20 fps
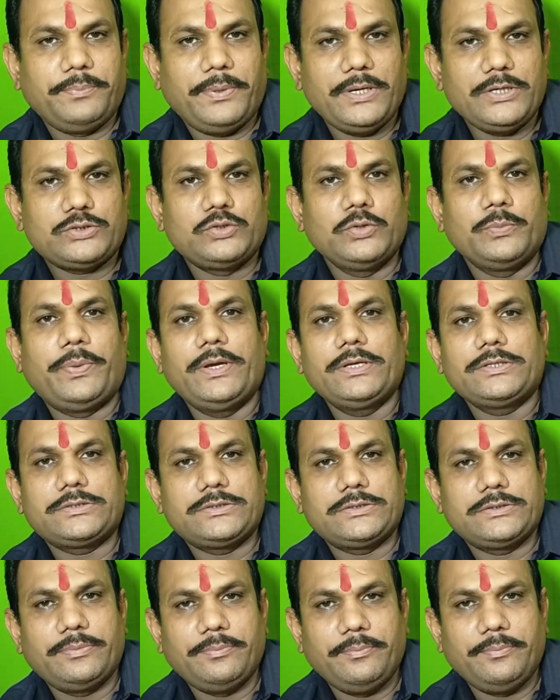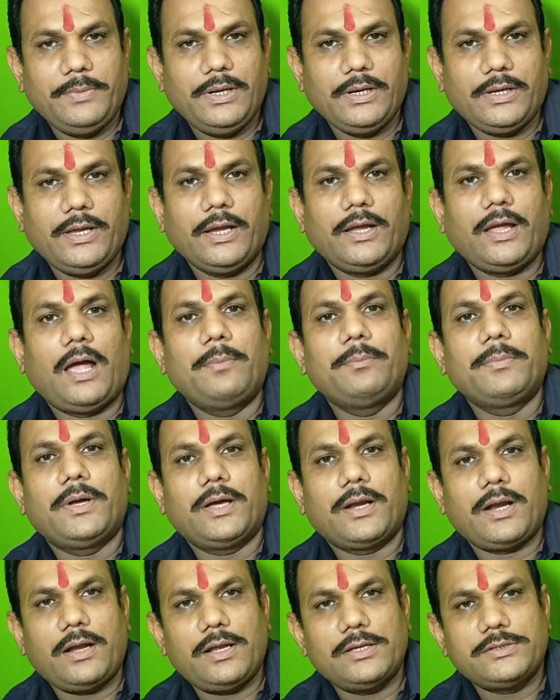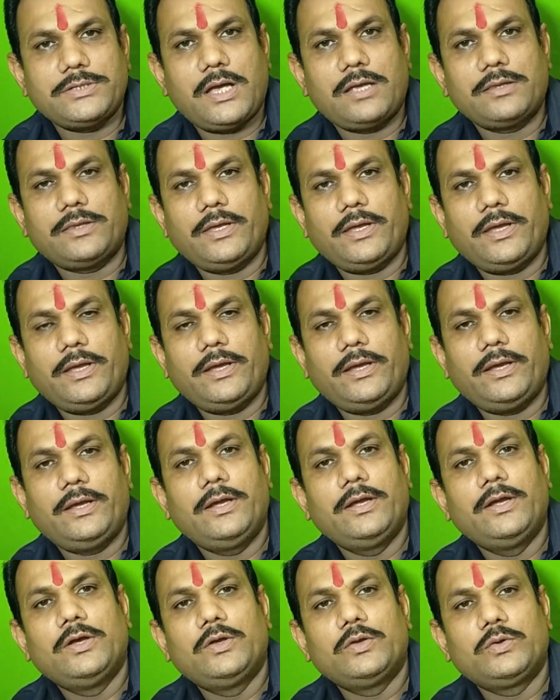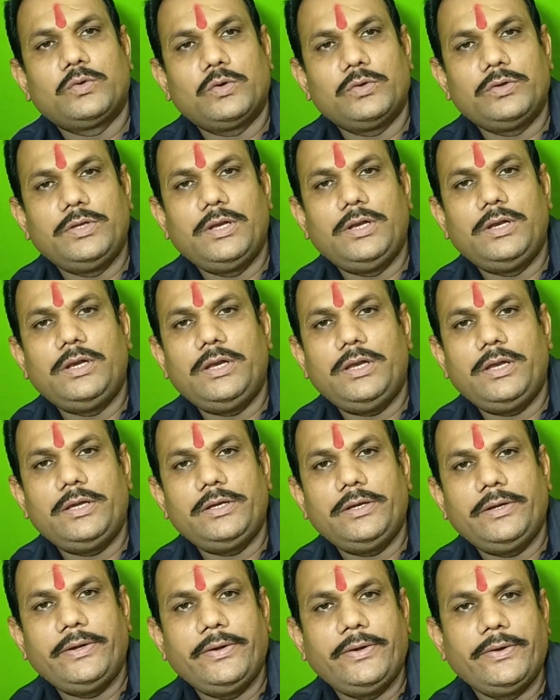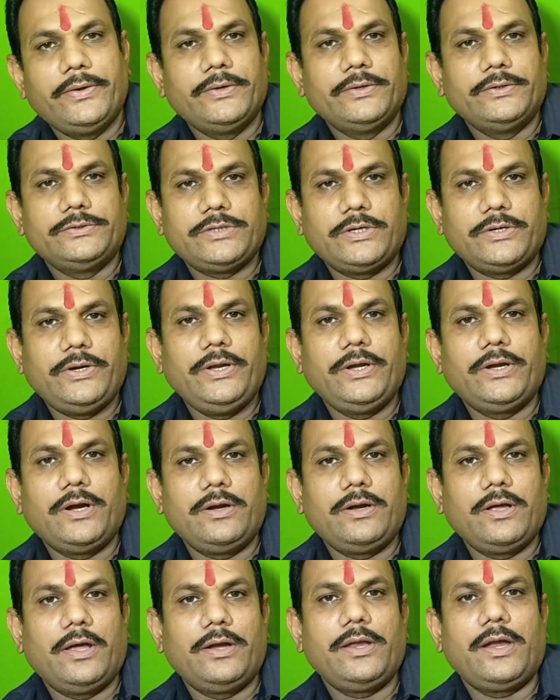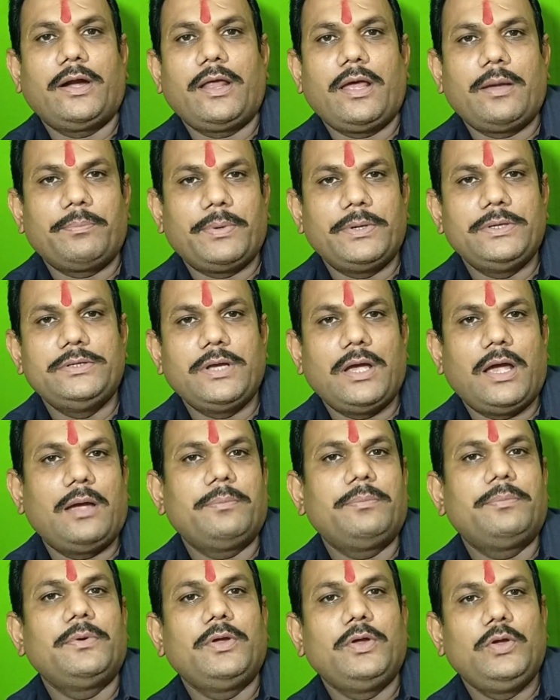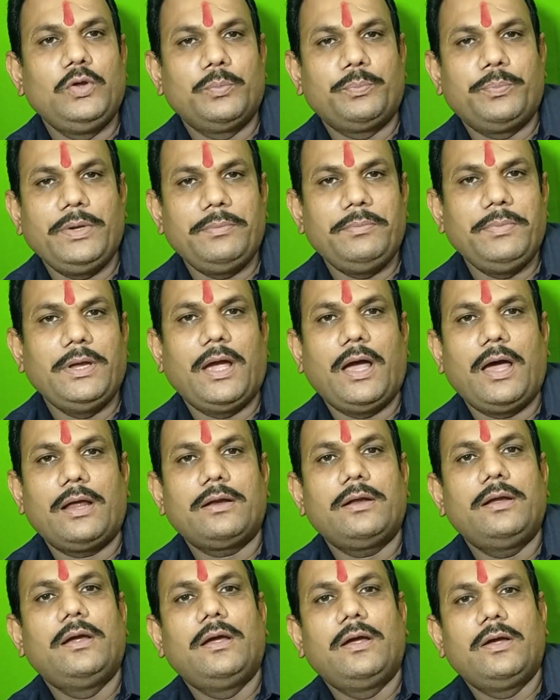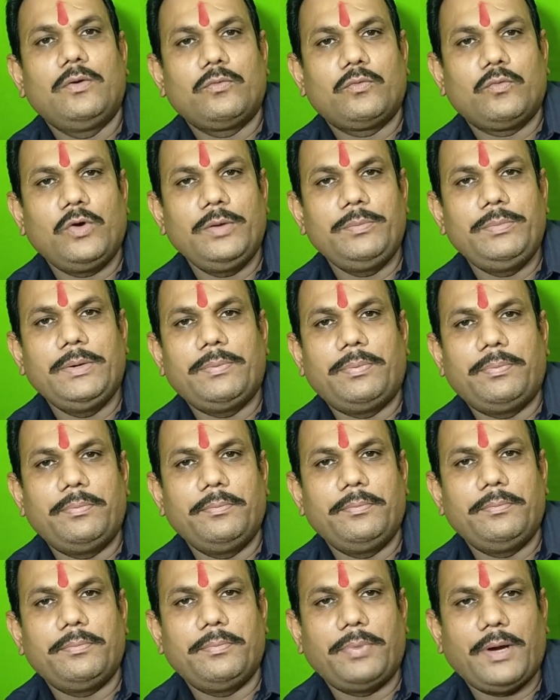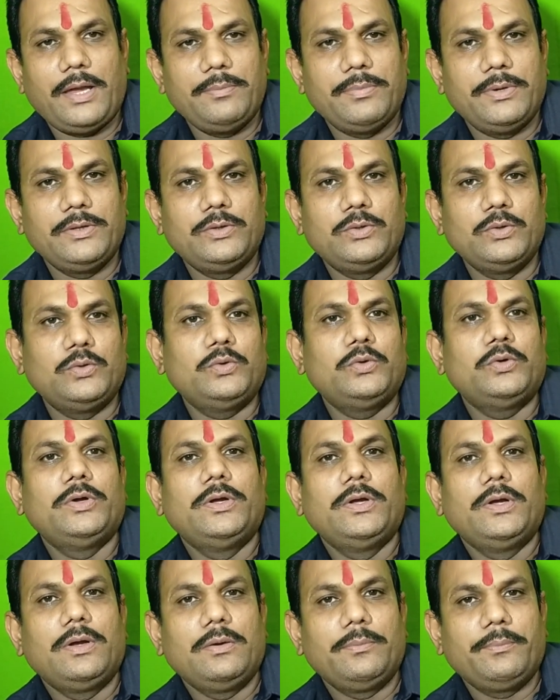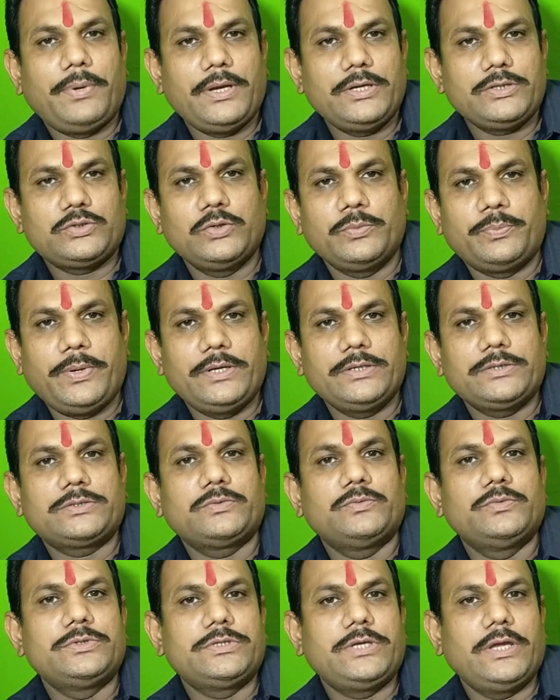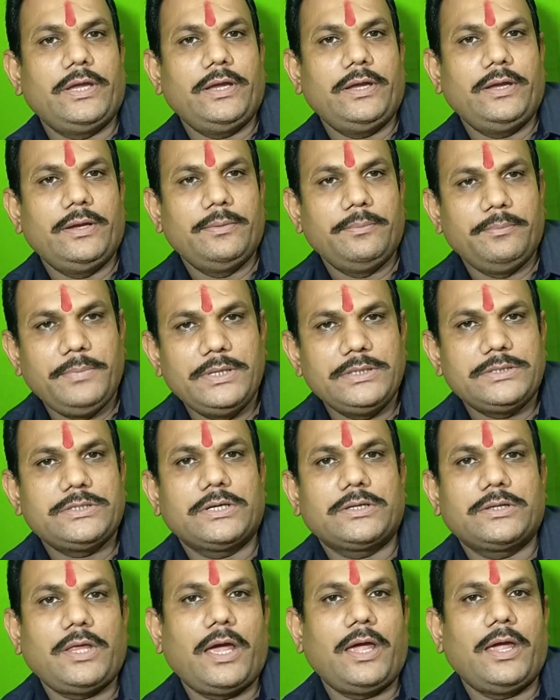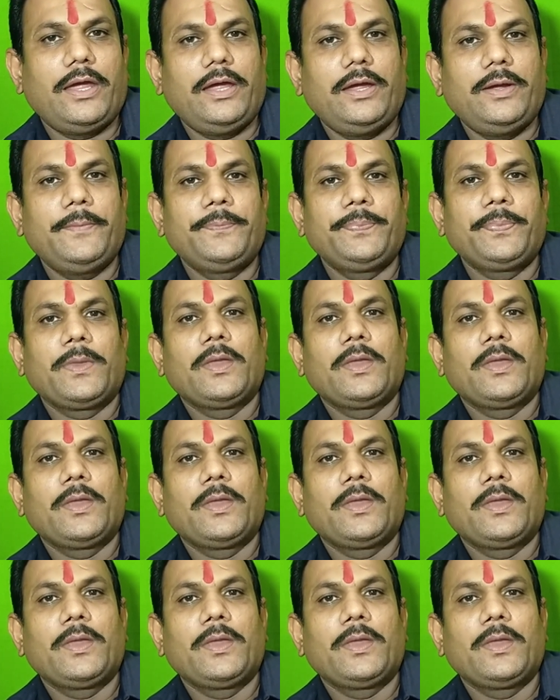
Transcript: फेस टू फेस मिलके काम कराना चाहते हैं तो दिल्ली चंडीगढ़ हरियाणा पंजाब यूपी बिहार कोई भी भाई बंधु फेस टू फेस उनसे मिल सकता है